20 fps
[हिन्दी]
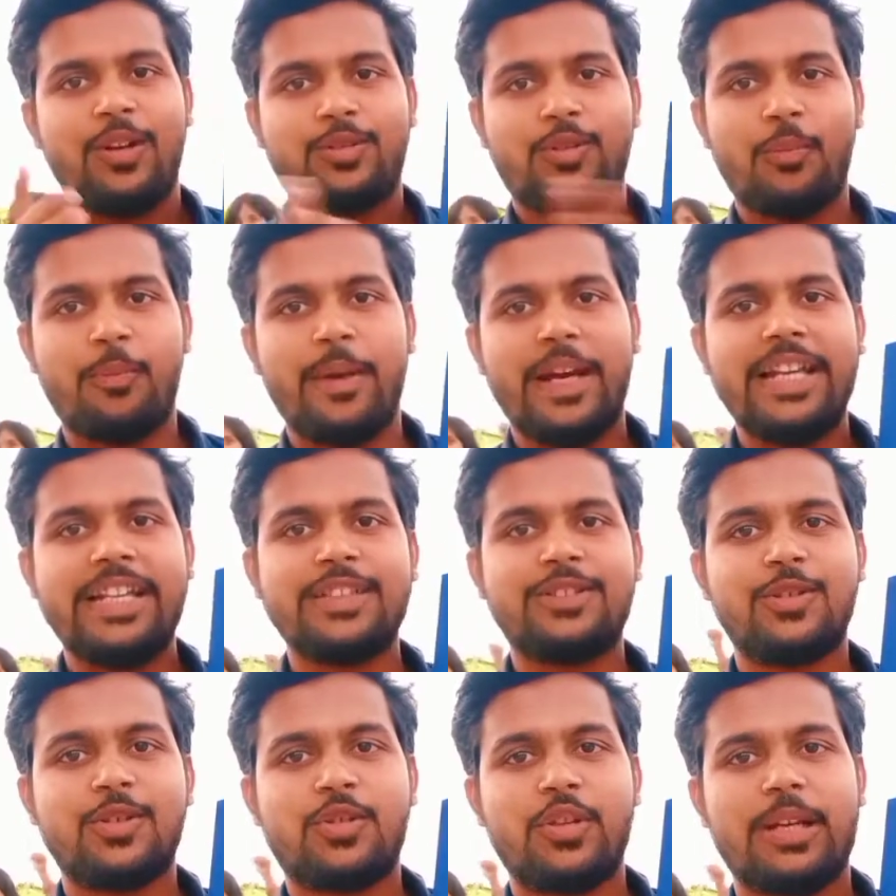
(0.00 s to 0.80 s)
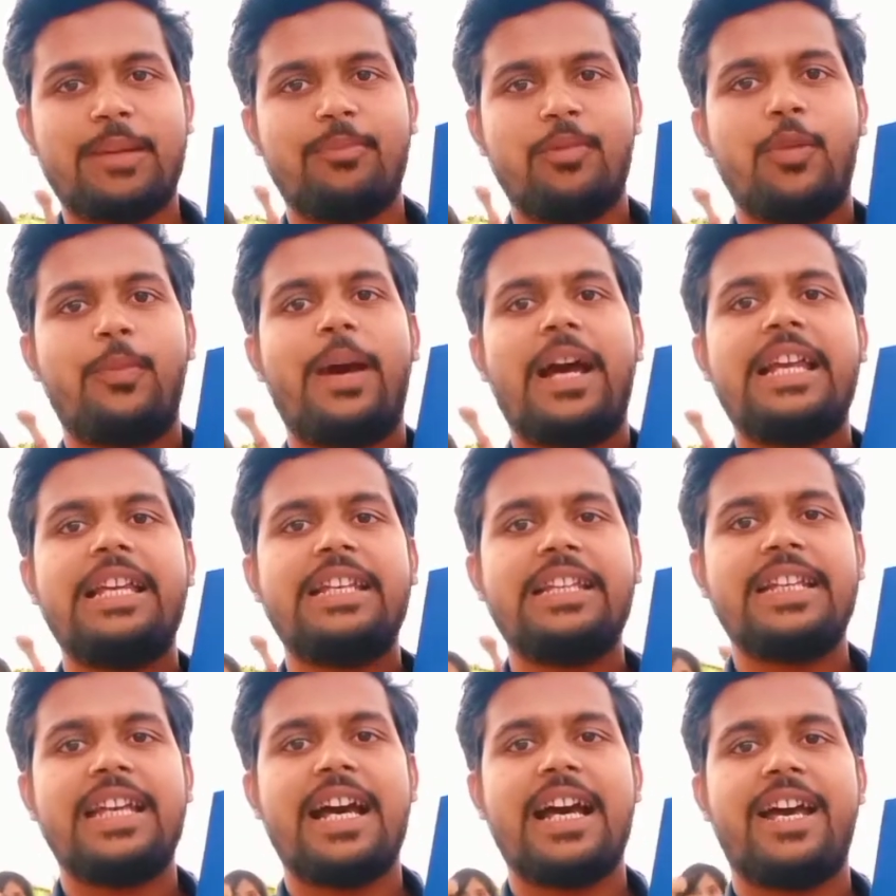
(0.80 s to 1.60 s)
तो मैंने दोस्तों एक मोबाइल
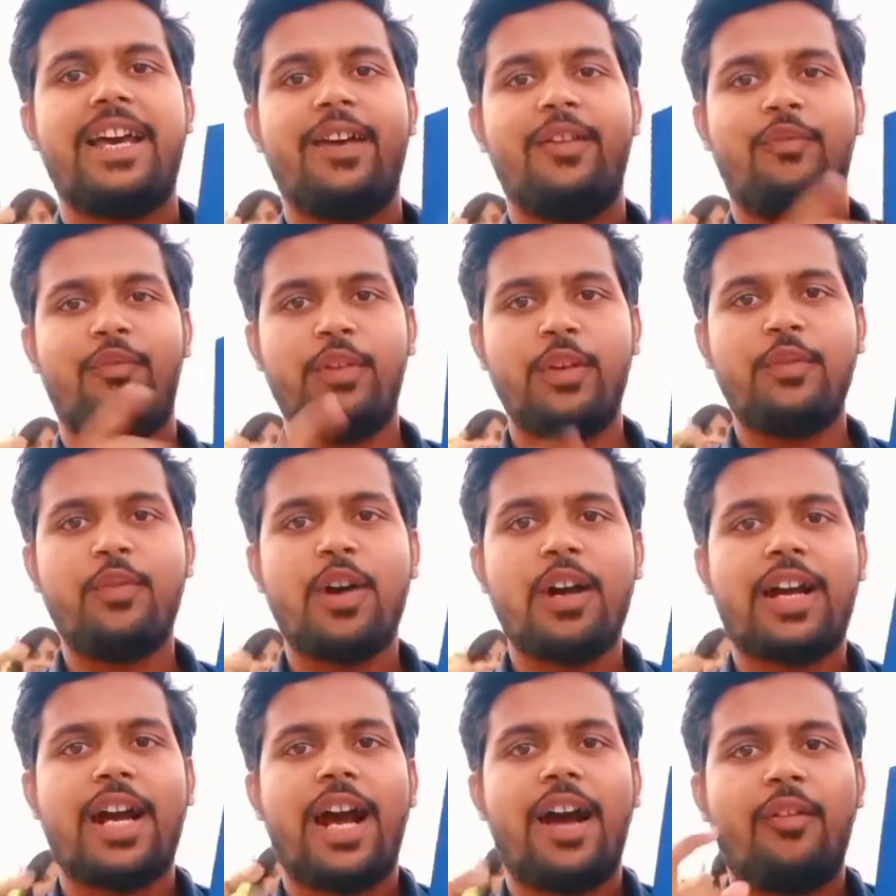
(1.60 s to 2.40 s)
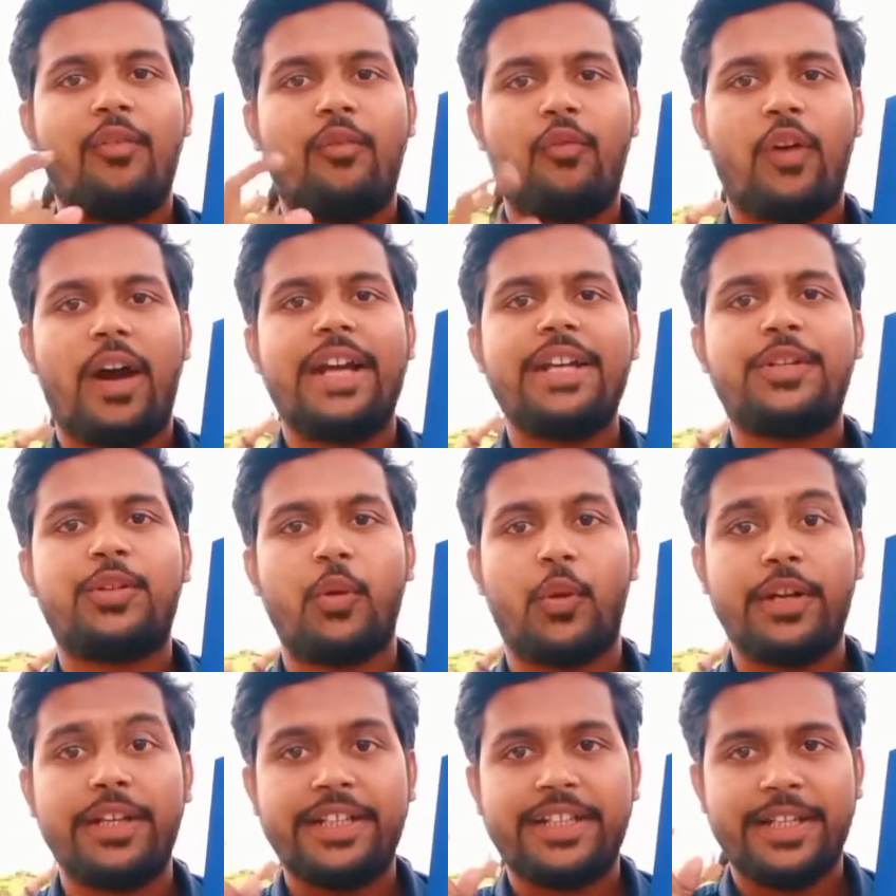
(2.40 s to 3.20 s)
लिया है वीवो का वाई
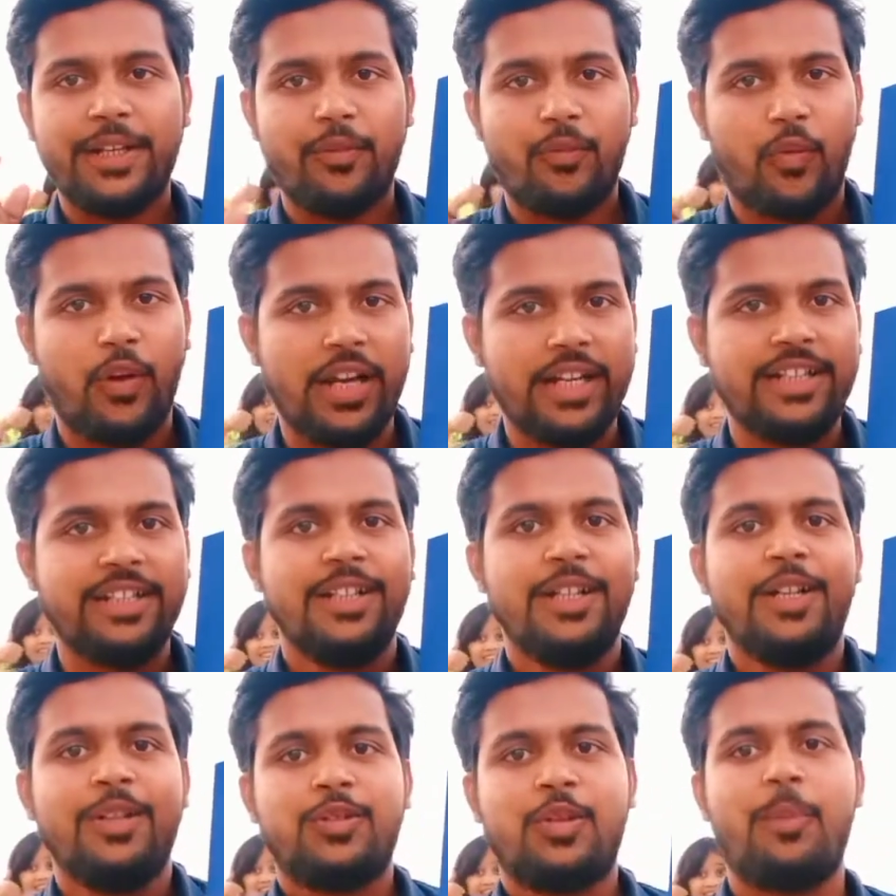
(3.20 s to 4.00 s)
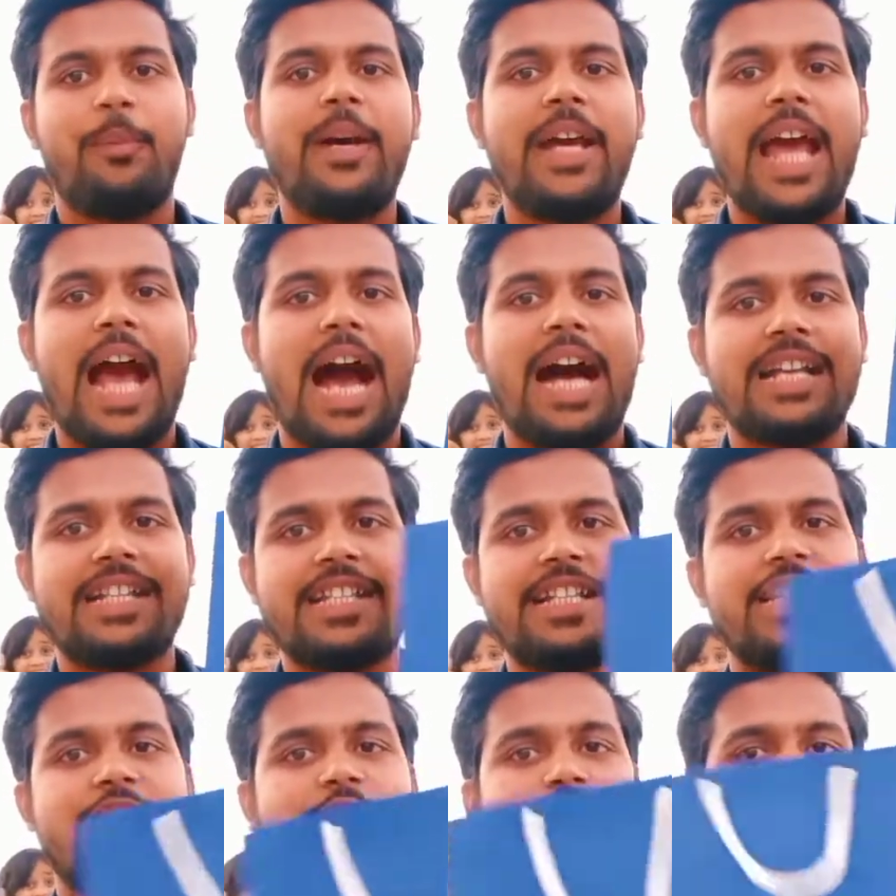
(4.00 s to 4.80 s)
ट्वेंटी वन तो मैं
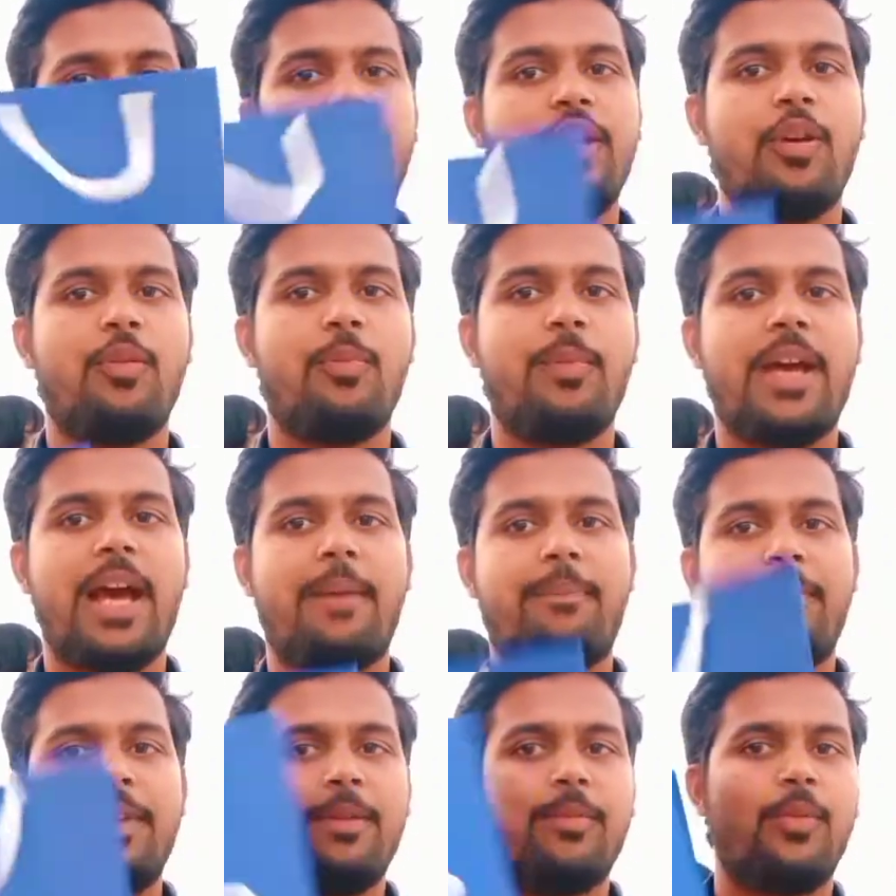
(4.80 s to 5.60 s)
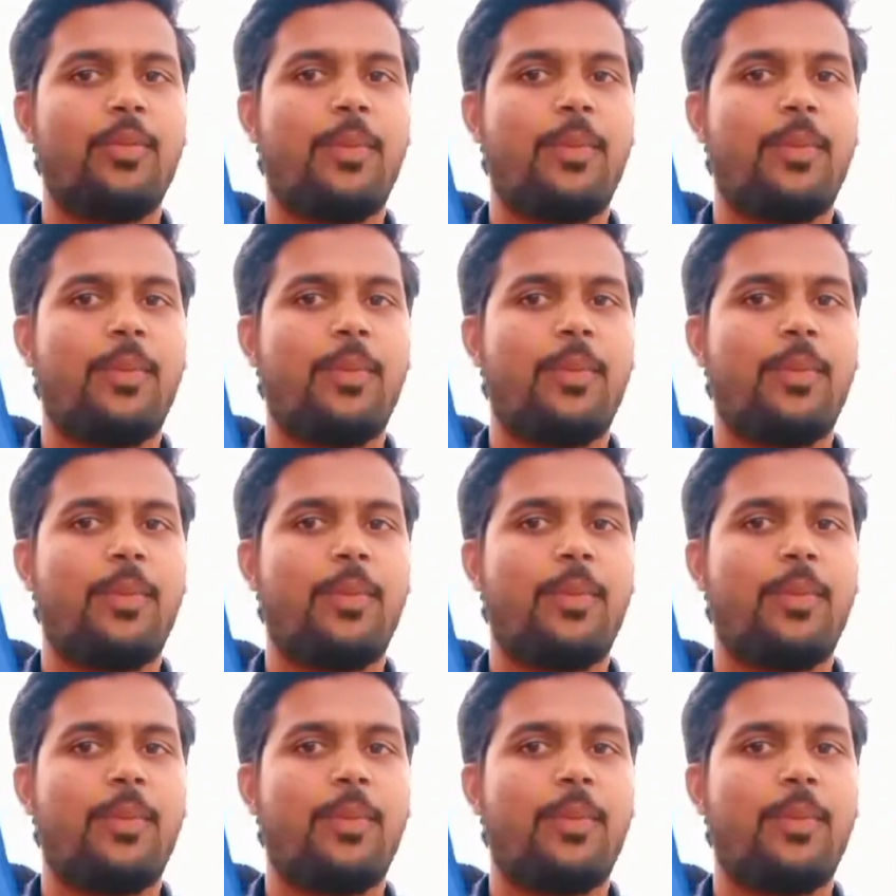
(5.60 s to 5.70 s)
आज की इस वीडियो में अपने